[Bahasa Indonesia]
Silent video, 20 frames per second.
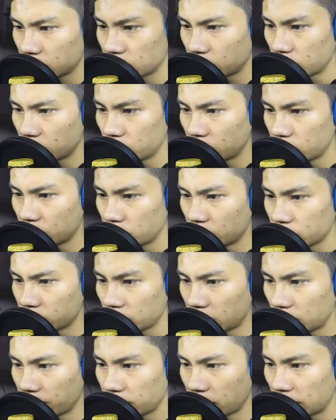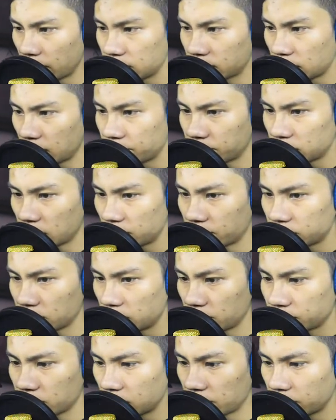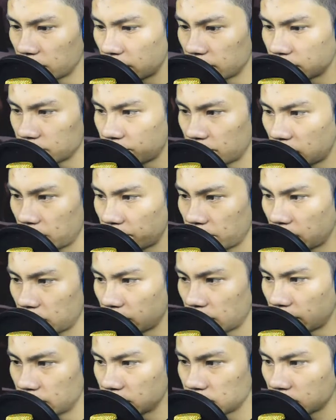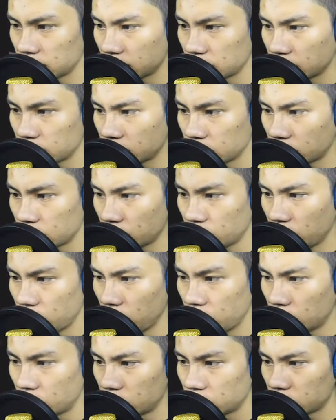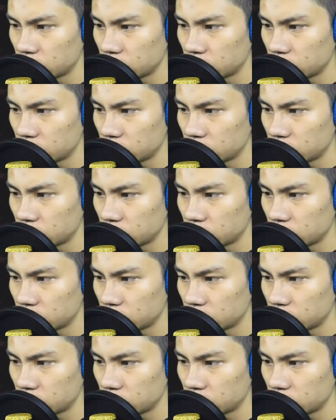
Wow, uh, serem guys, serem serem serem serem guys, pelan-pelan guys. Huh.